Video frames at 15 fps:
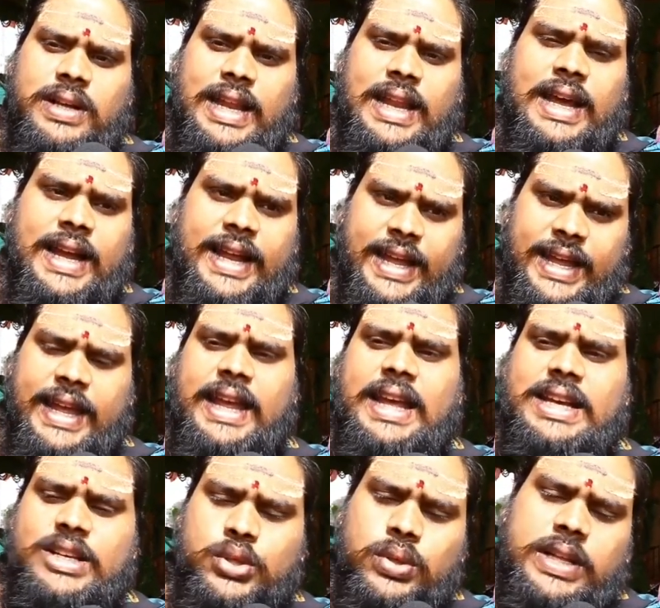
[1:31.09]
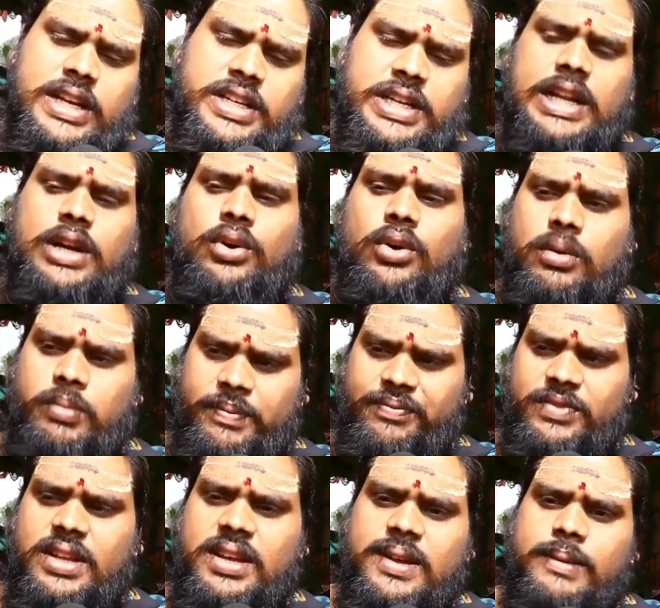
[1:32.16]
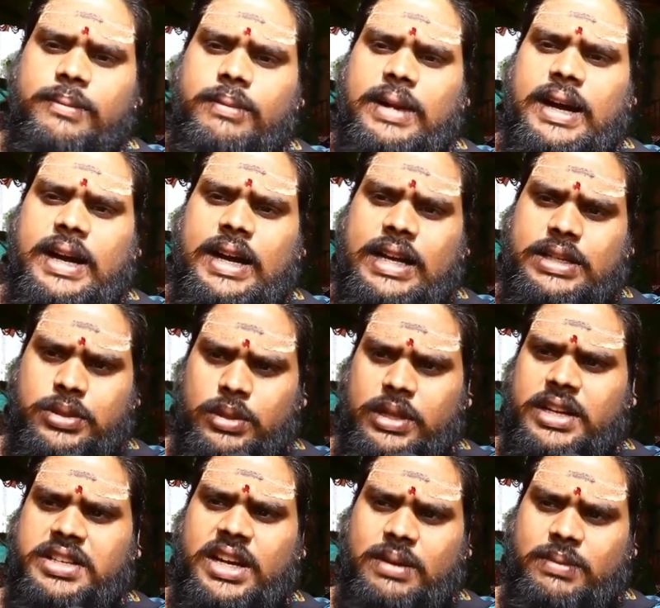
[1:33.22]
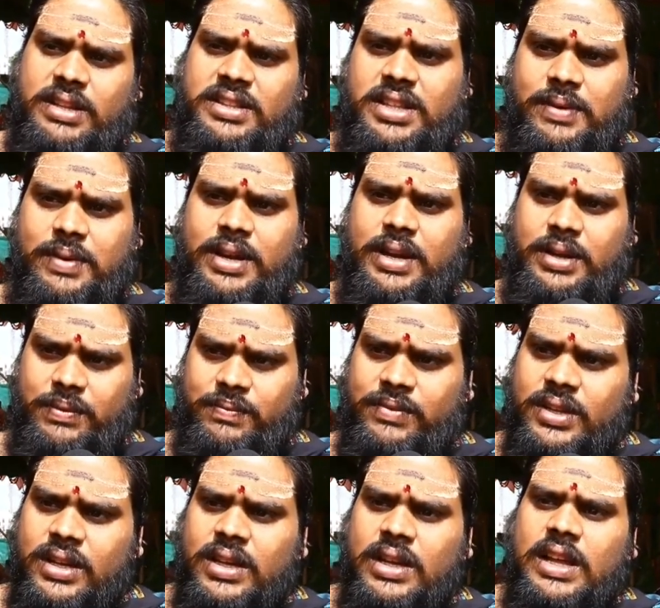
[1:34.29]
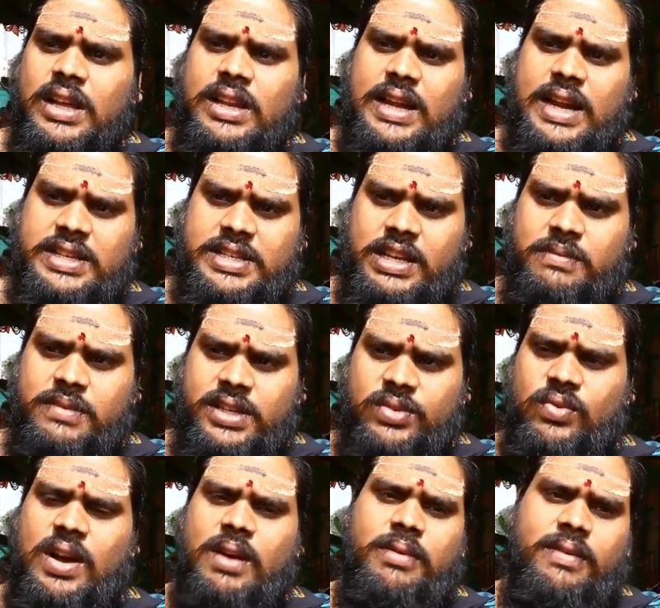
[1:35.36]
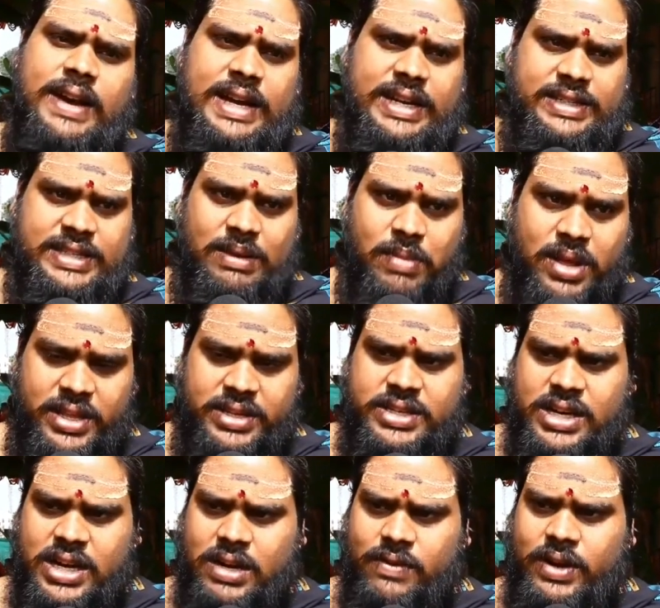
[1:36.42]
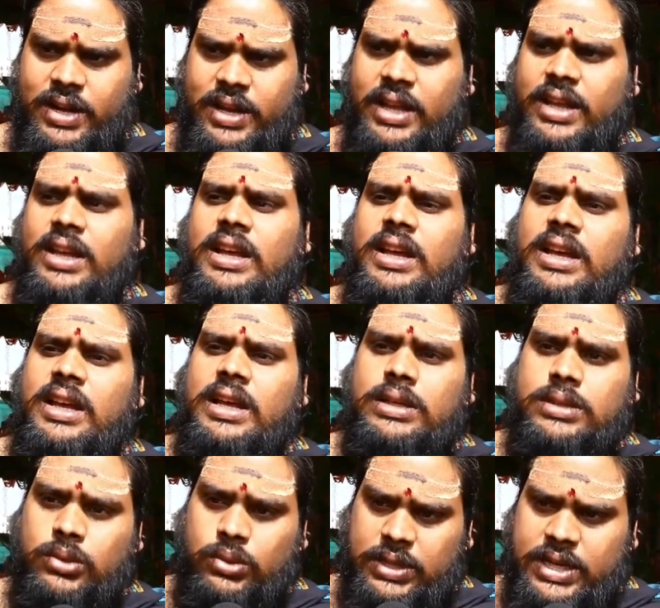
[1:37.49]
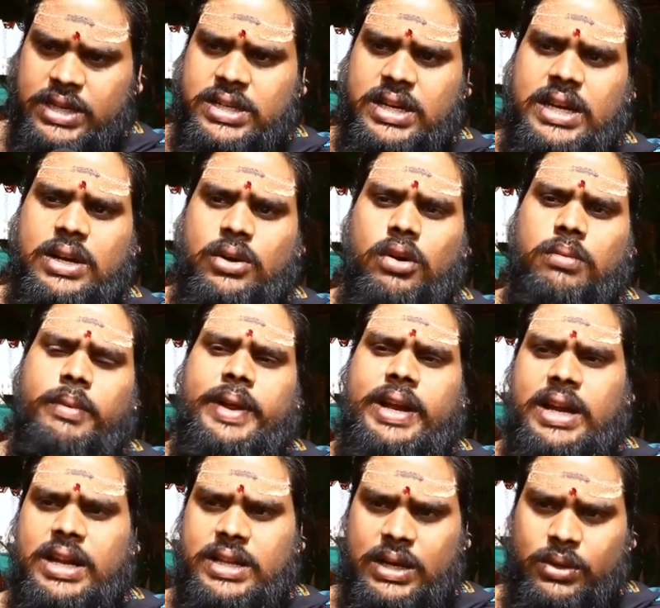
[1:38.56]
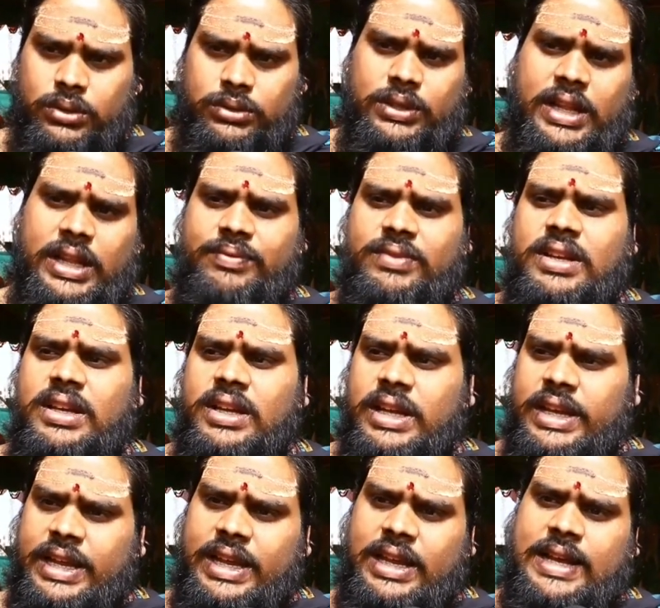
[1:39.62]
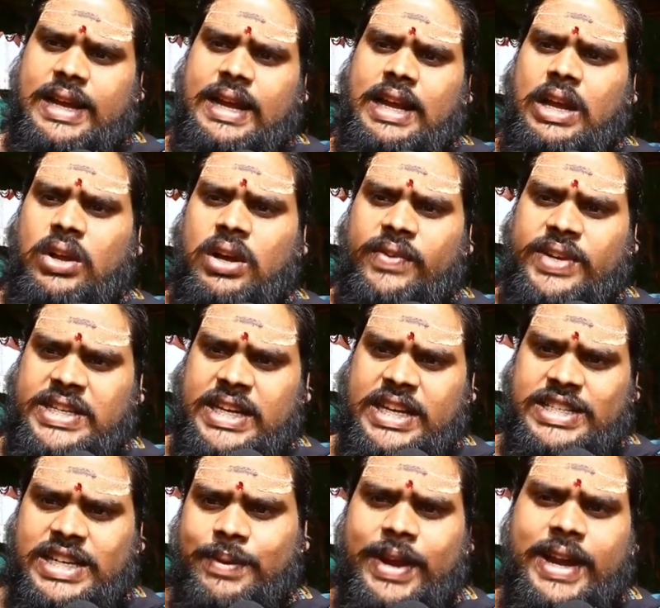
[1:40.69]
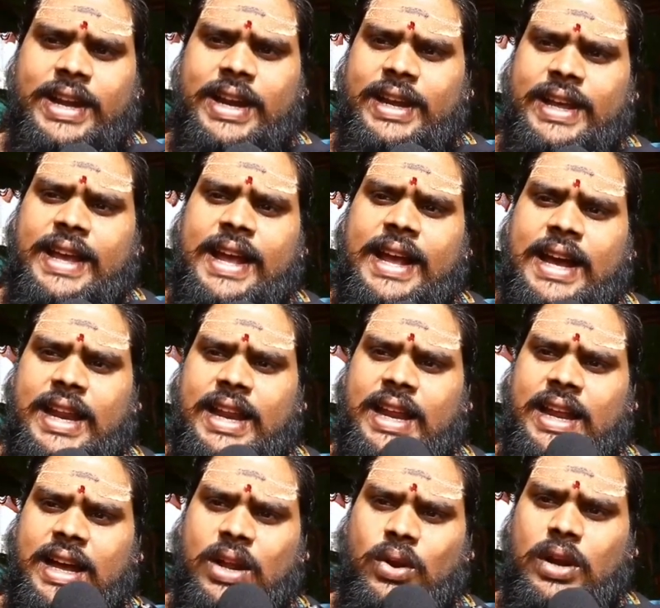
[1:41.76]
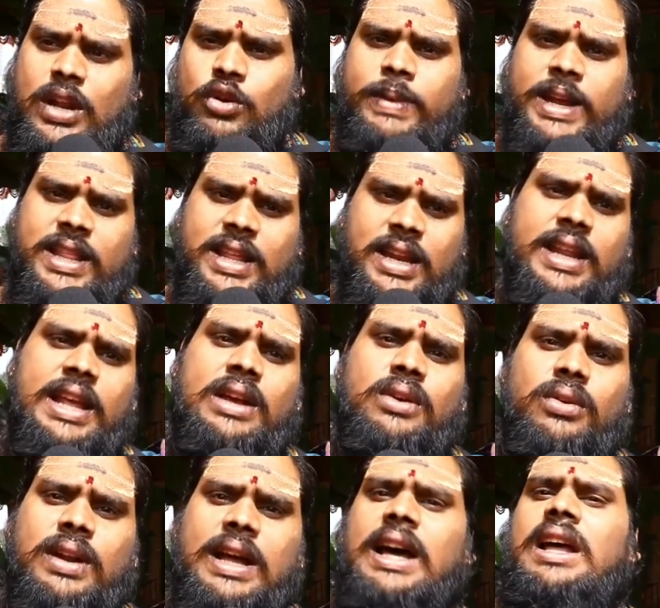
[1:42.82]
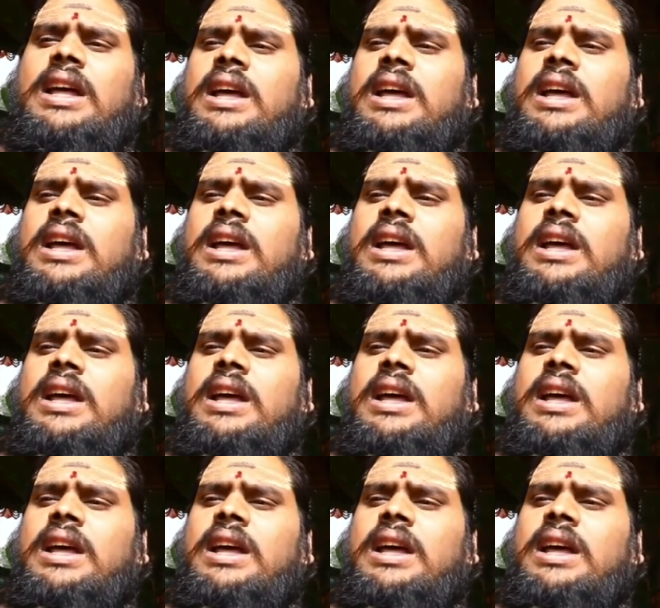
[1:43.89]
అలాగే సుదర్శన హోమం మహాసుదర్శన మంత్రం అన్నట్టు నరసింహస్వామి వారికి సంబంధించినటువంటి సుదర్శన హోమం ఇక్కడ జరుగుతున్నది ఈ యాగంలో విశేషం ఏంటంటే హరిహరులకు భేదం లేకుండా